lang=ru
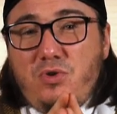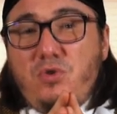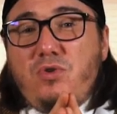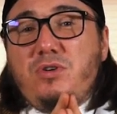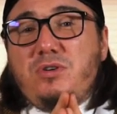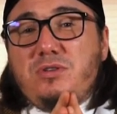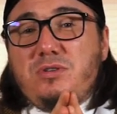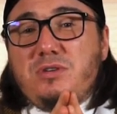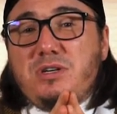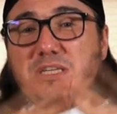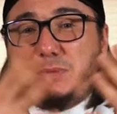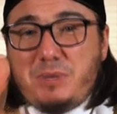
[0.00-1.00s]

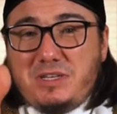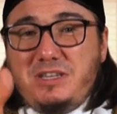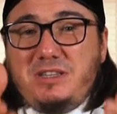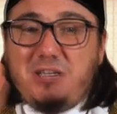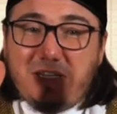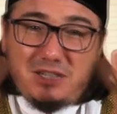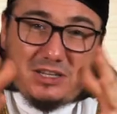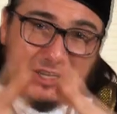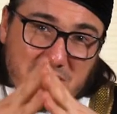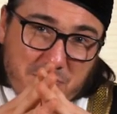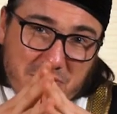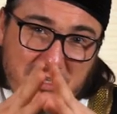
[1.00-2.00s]
о господин и
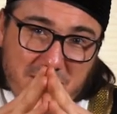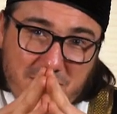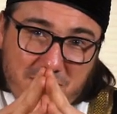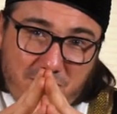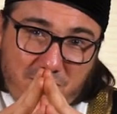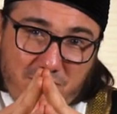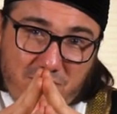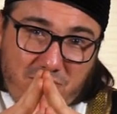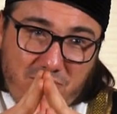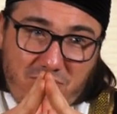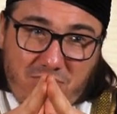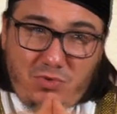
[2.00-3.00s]
сын господина,
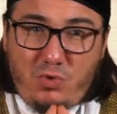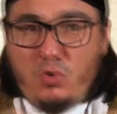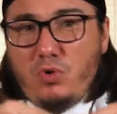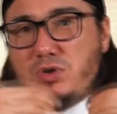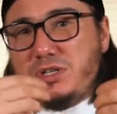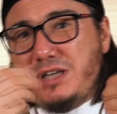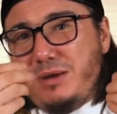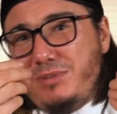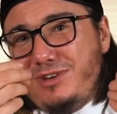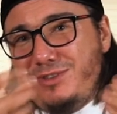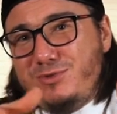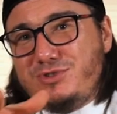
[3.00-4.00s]
о
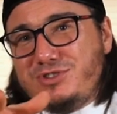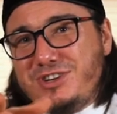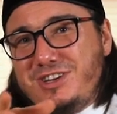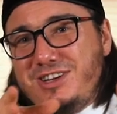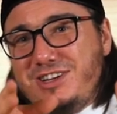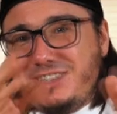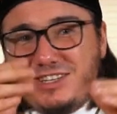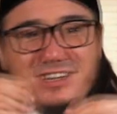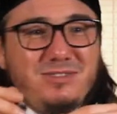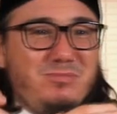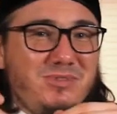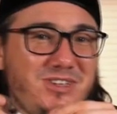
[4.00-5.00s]
самый лучший и
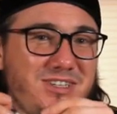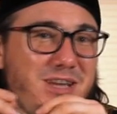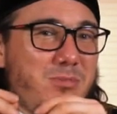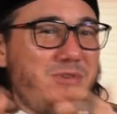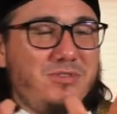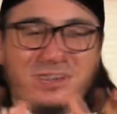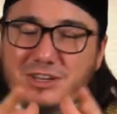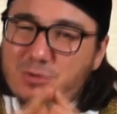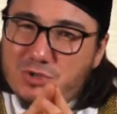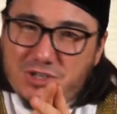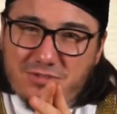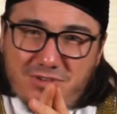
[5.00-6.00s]
сын самого
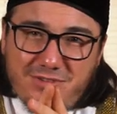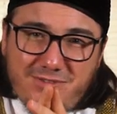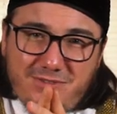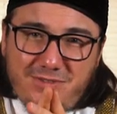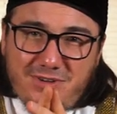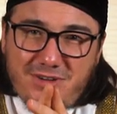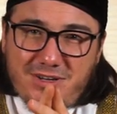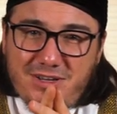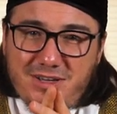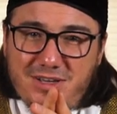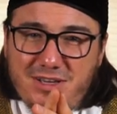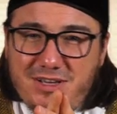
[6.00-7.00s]
наилучшего».
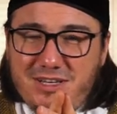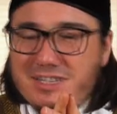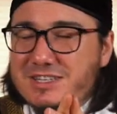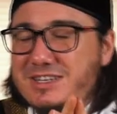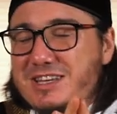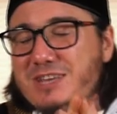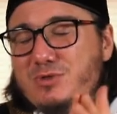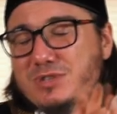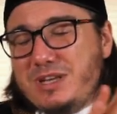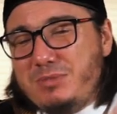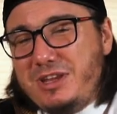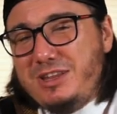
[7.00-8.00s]

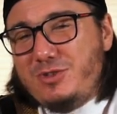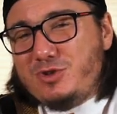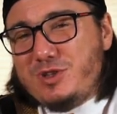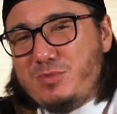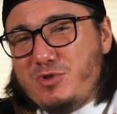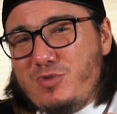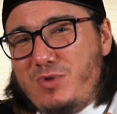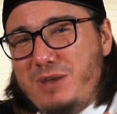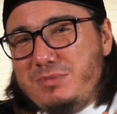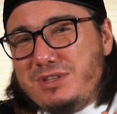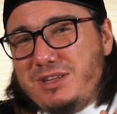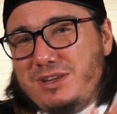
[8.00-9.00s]
Нету сомнения, то, что пророк
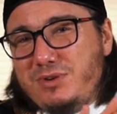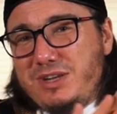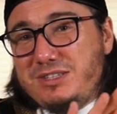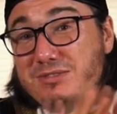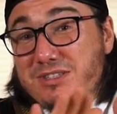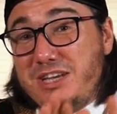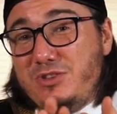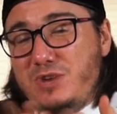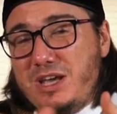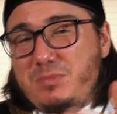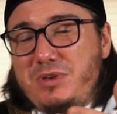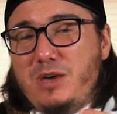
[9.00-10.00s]
Мухаммад, саллаллаху алейхи вассалям,
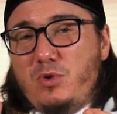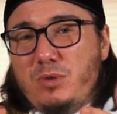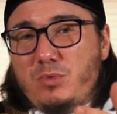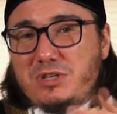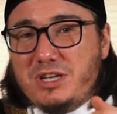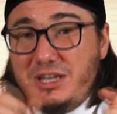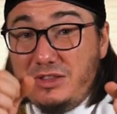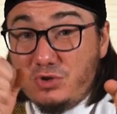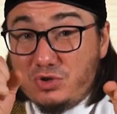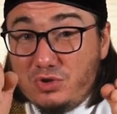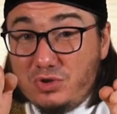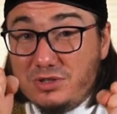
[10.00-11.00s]
саиду аль-анбия мурсалин,
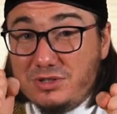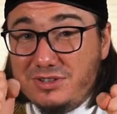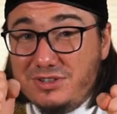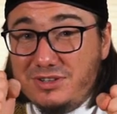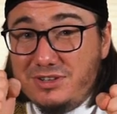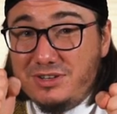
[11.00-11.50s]
то, что он